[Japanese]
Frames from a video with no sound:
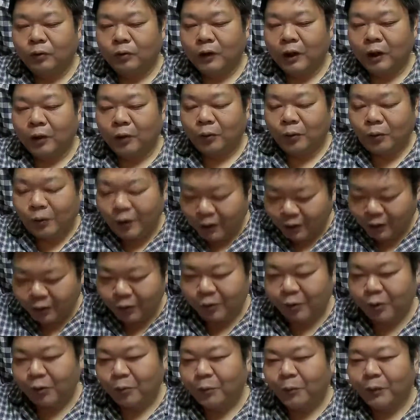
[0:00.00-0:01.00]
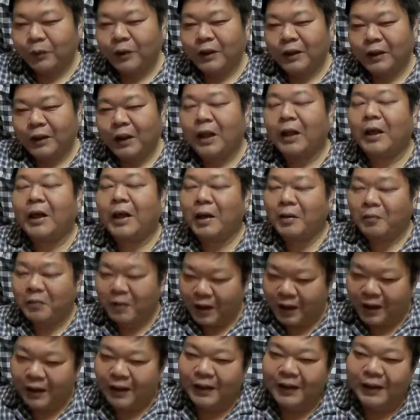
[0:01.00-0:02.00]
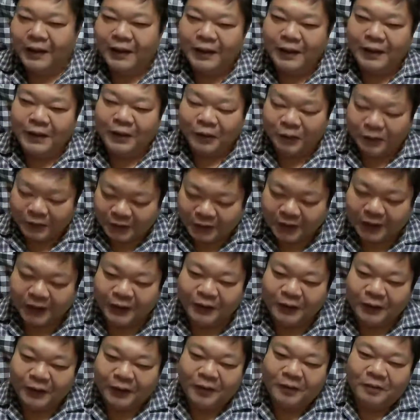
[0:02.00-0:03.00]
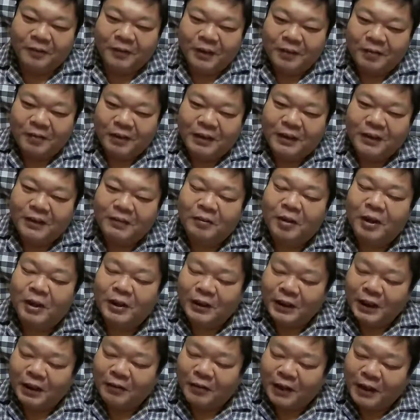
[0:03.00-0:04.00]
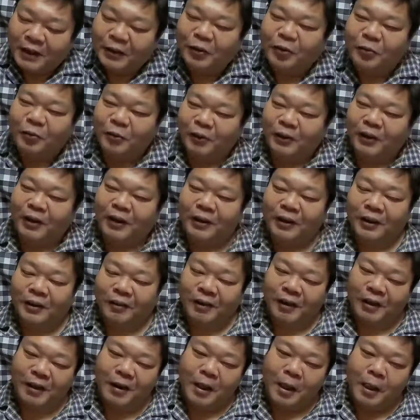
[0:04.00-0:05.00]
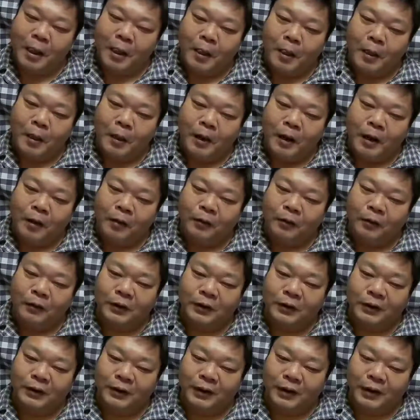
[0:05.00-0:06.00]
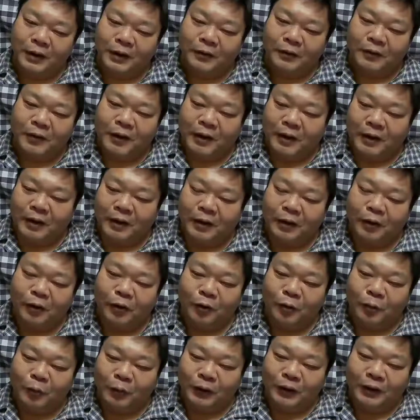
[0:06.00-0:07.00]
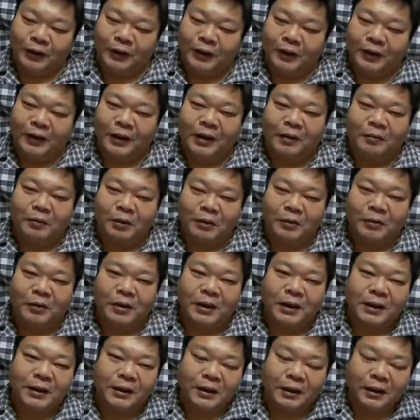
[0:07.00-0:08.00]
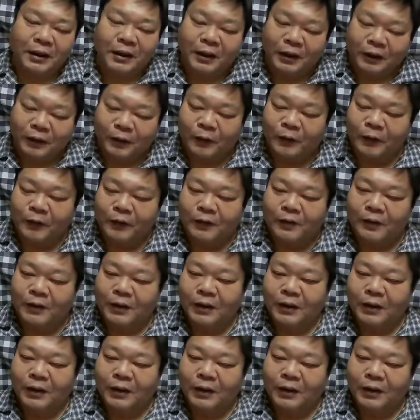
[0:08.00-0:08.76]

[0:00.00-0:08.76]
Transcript: なるほどなというふうに思っていただければよろしいかと思います、まあ、違うなと思った方はあのご自身なりの考えをお持ちいただければそれでいいんじゃないかというふうに